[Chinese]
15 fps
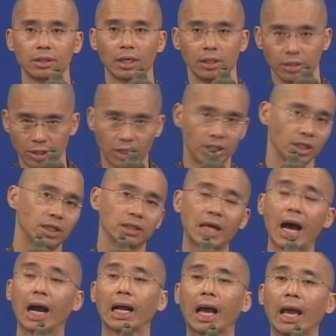呢再
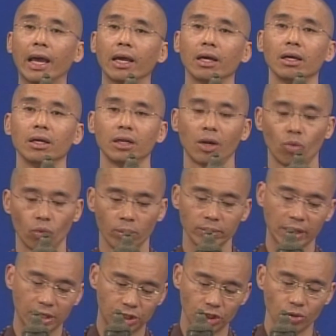提一个大概，
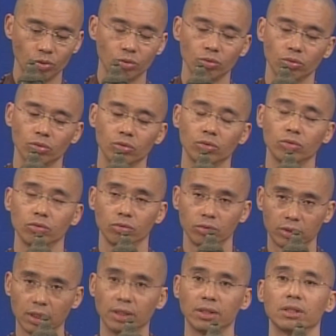那我们再进
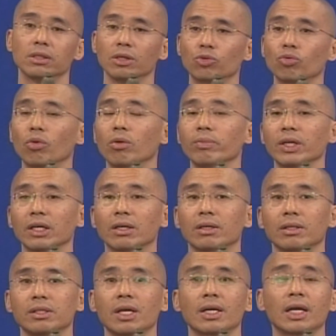入正式的
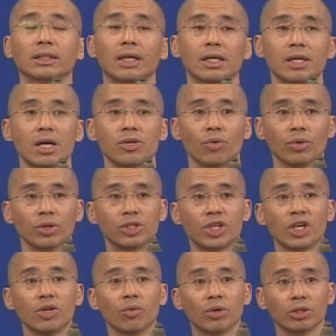说明，这样让
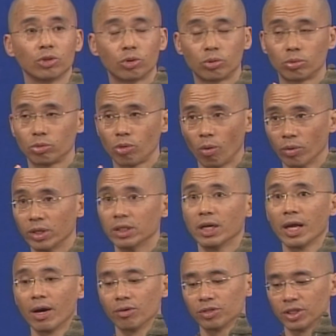大家有先有个
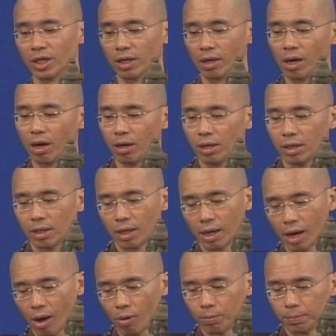统一的了解
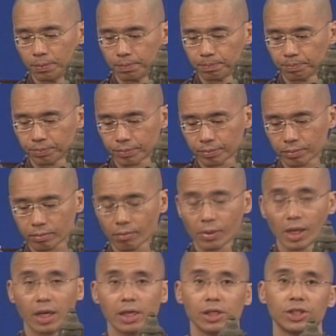哈。好，
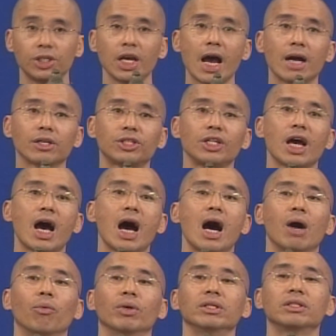
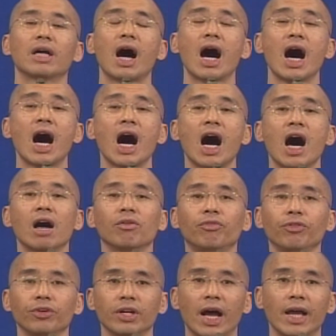向下文
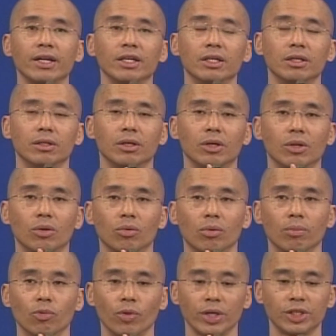长复以来日，
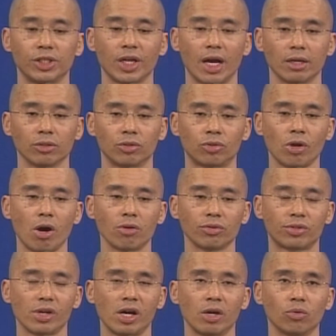我们回向
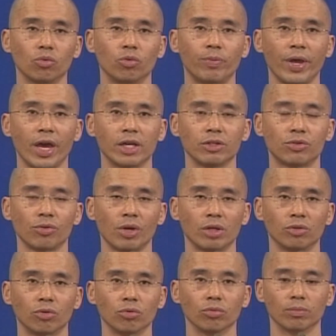众生无
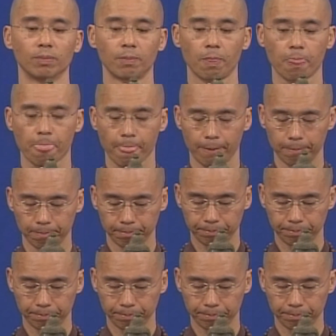边誓愿度，